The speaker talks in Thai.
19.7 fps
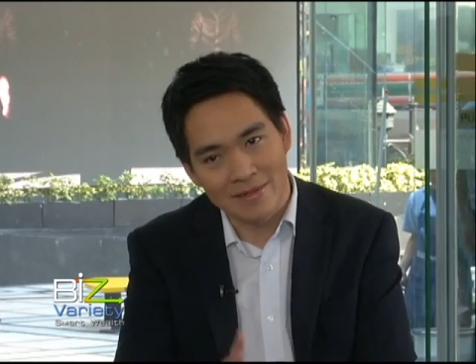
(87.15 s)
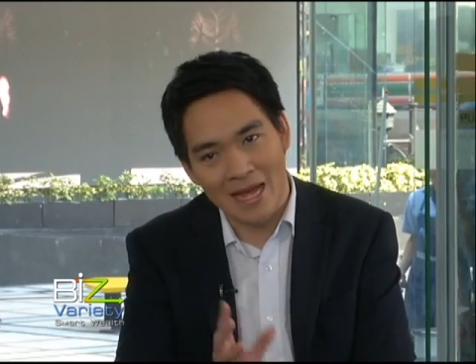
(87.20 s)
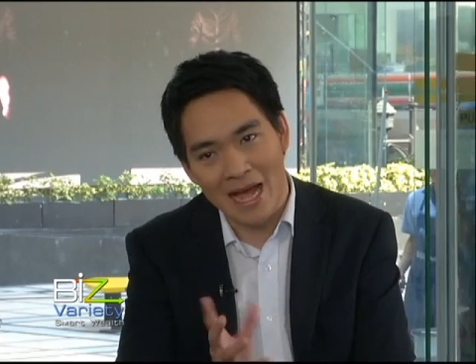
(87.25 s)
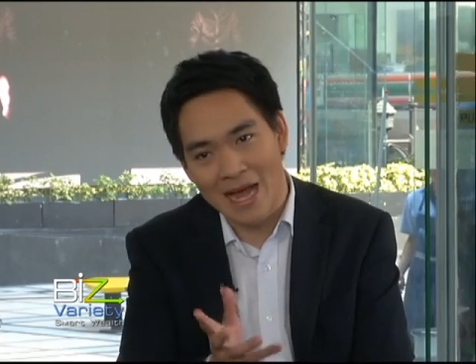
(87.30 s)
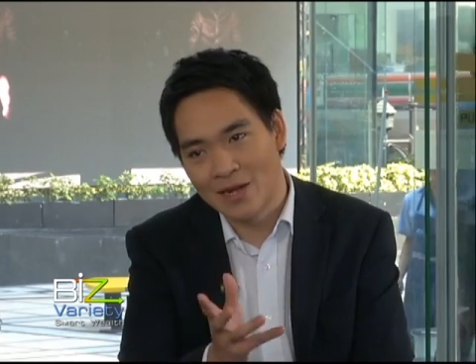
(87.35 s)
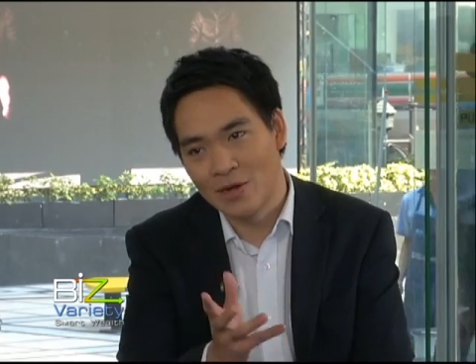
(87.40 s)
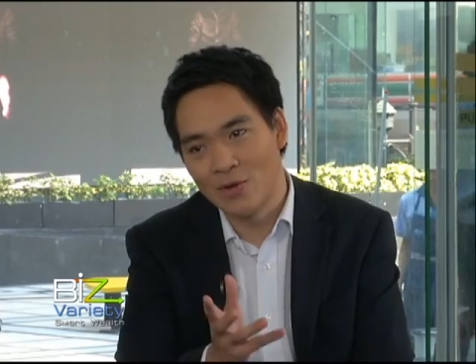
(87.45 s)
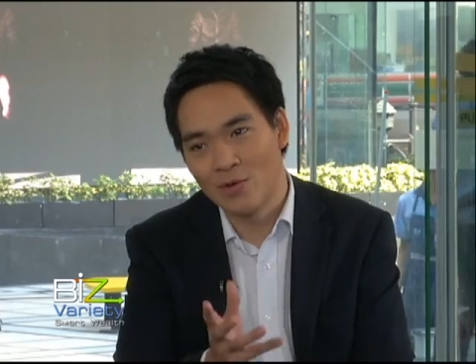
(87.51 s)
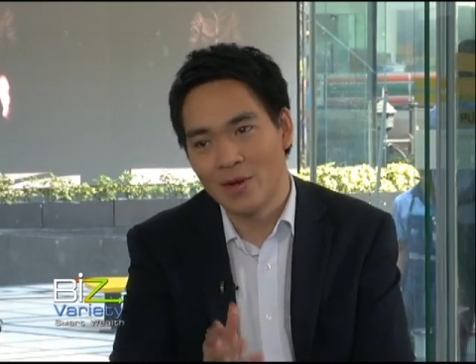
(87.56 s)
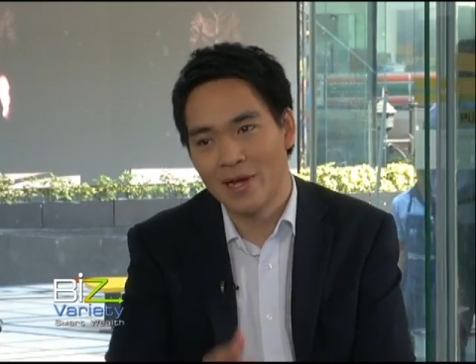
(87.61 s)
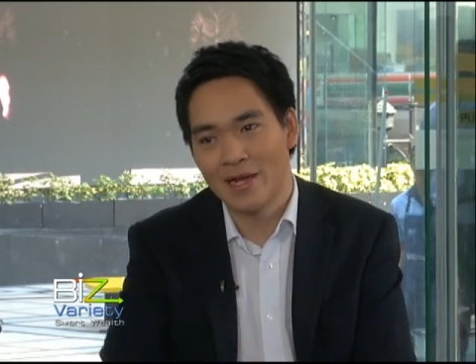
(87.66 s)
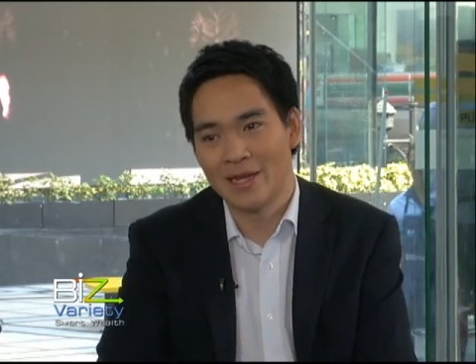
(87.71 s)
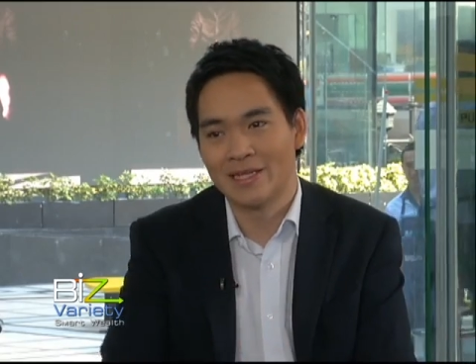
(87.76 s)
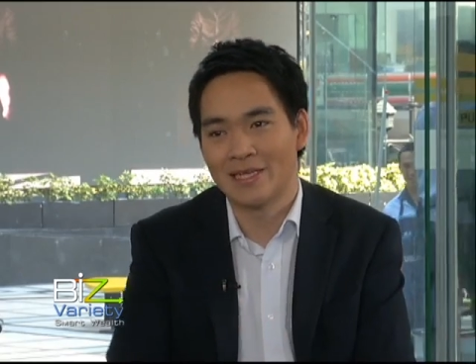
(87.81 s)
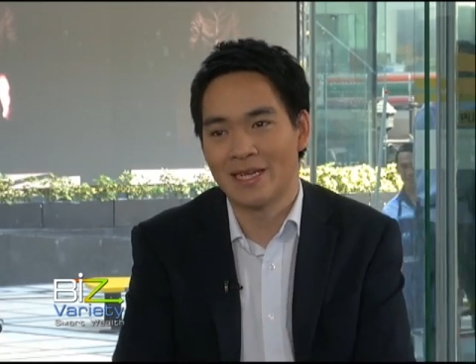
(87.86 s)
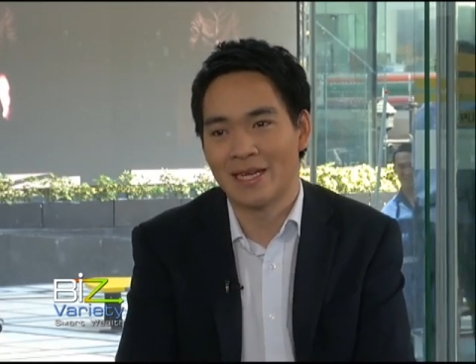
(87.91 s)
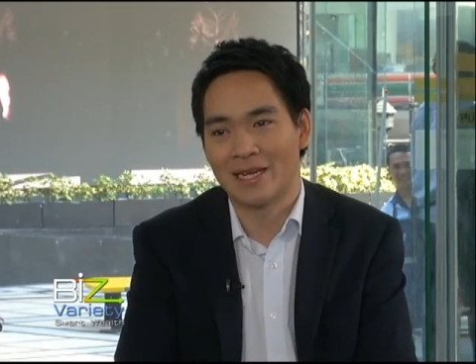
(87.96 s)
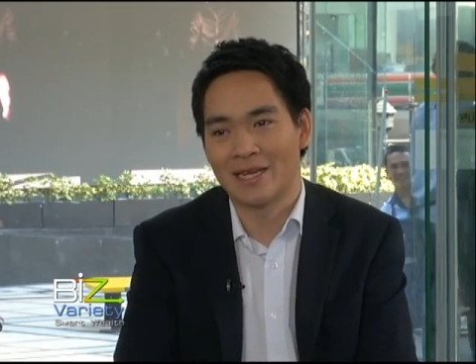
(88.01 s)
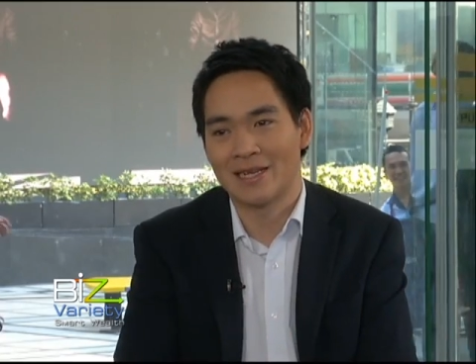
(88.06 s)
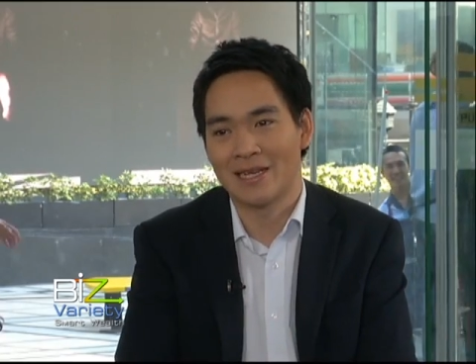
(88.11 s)
งานด้วย
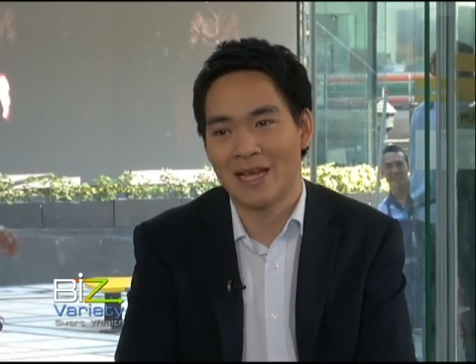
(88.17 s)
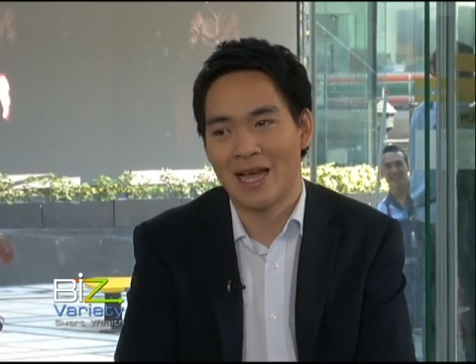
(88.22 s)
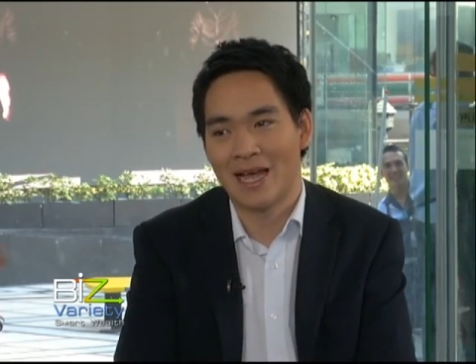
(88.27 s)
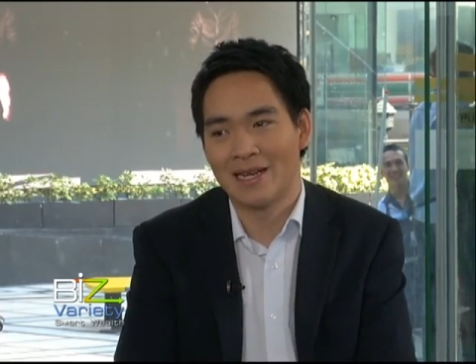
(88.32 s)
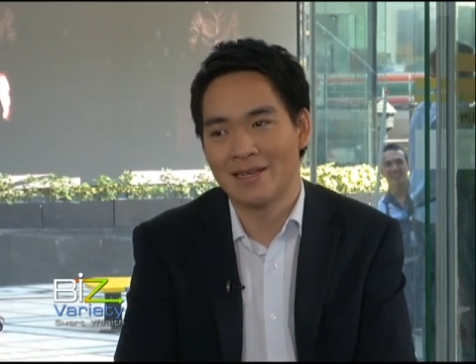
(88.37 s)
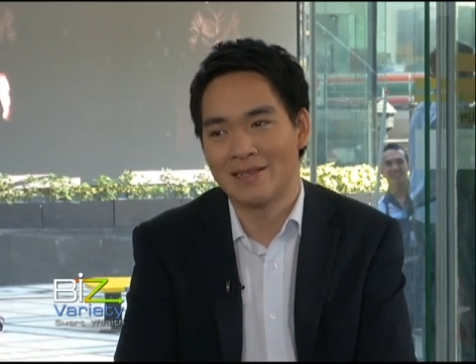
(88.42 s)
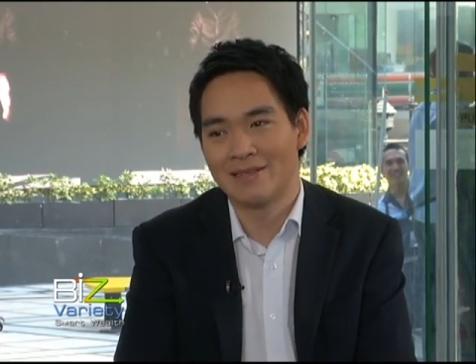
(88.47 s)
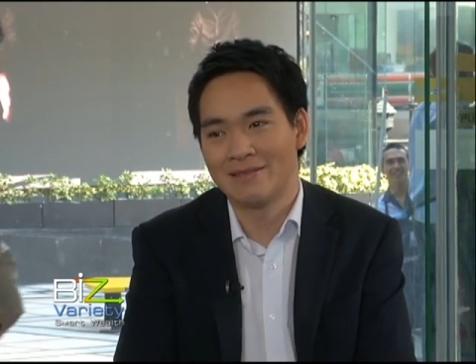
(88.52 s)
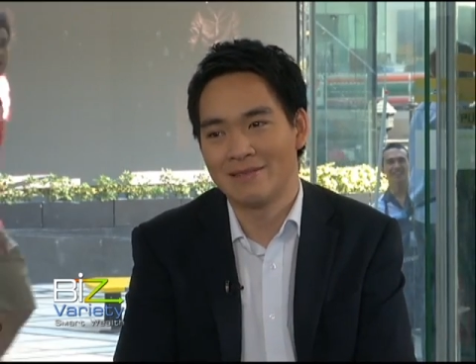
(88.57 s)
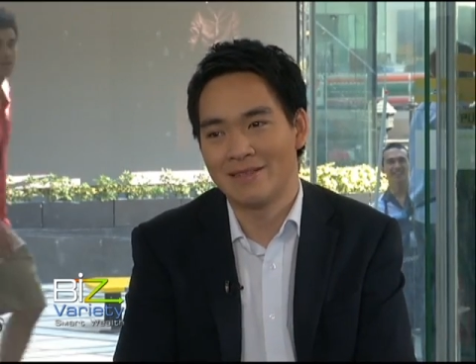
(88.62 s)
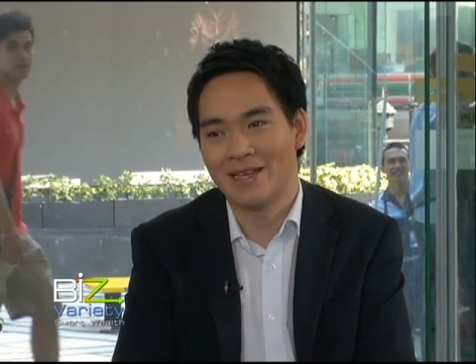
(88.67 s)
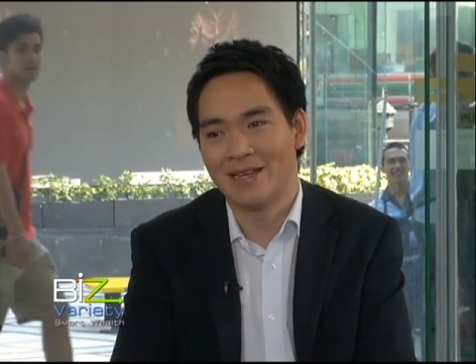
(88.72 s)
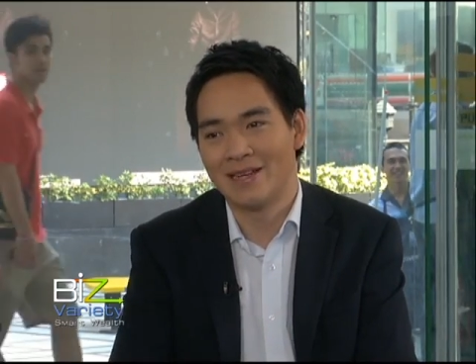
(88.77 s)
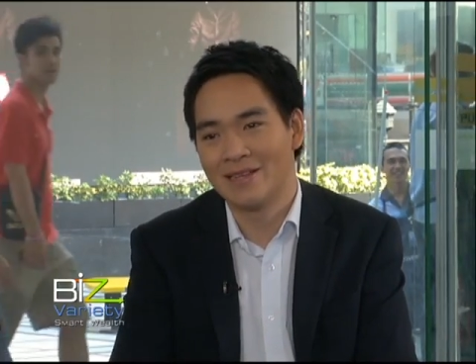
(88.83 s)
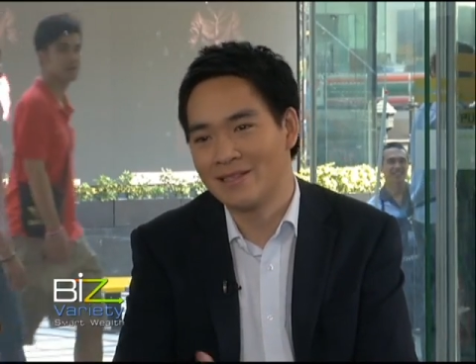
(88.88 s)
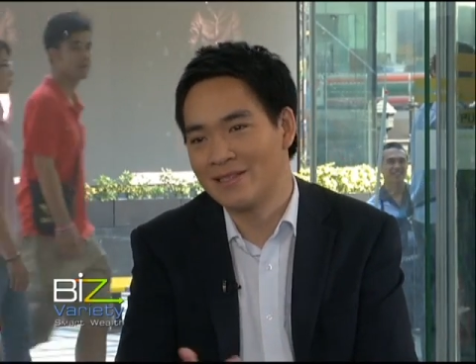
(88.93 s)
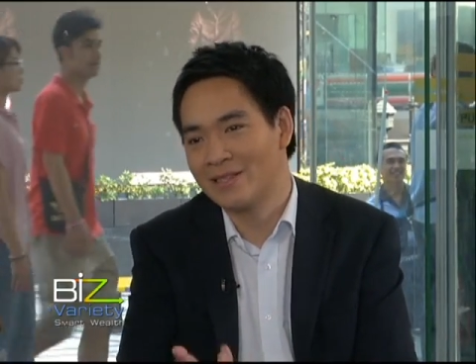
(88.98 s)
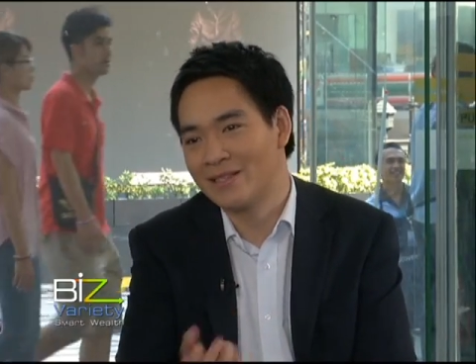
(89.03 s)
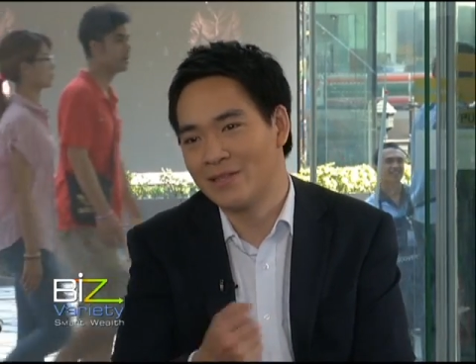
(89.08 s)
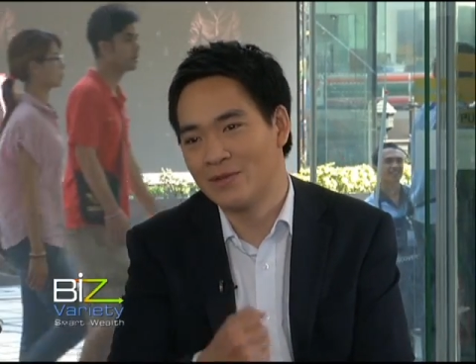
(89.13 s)
จากการเขียนห
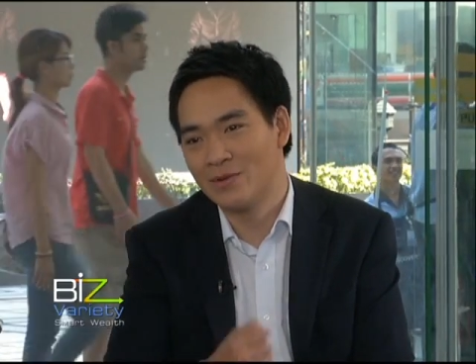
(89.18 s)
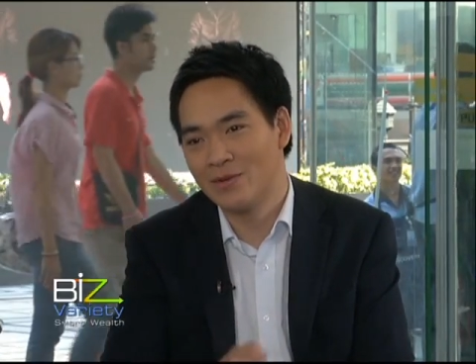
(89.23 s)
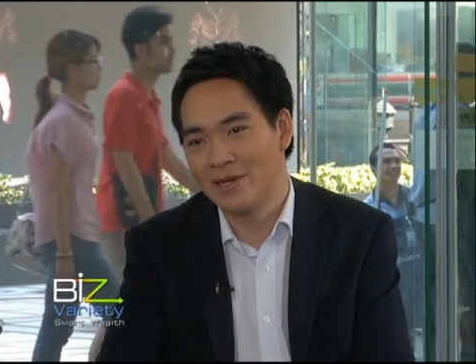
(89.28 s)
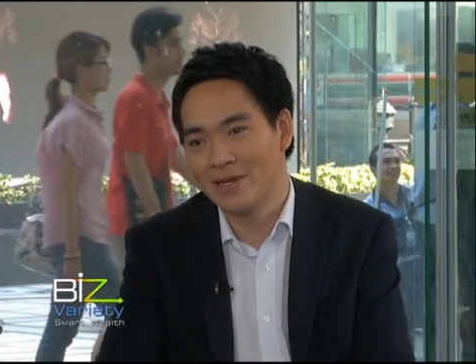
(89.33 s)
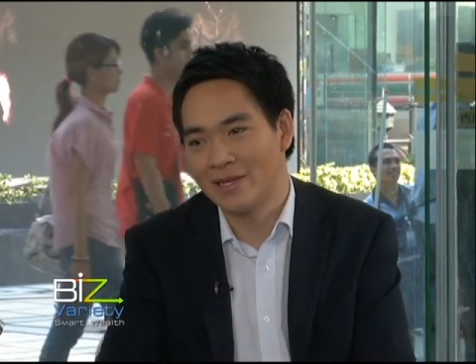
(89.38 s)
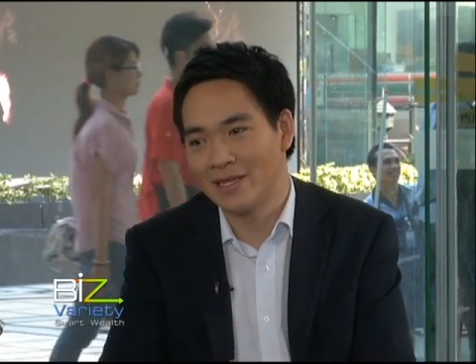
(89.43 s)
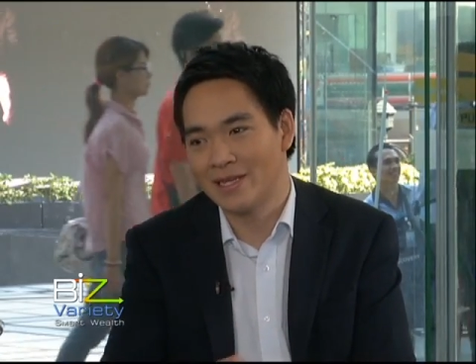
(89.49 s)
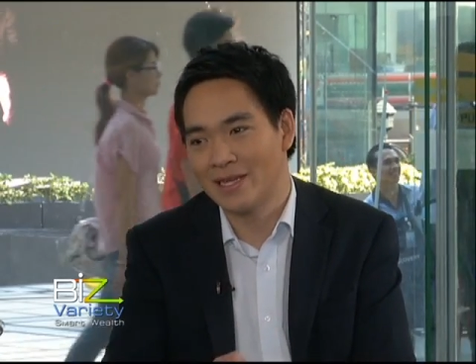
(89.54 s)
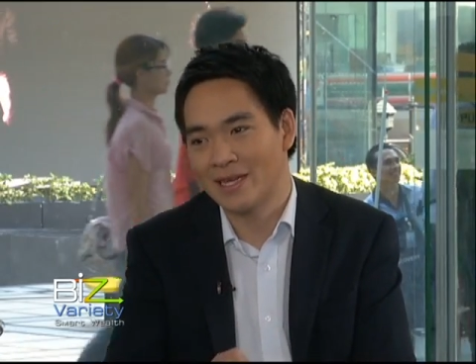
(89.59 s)
นังสือด้วย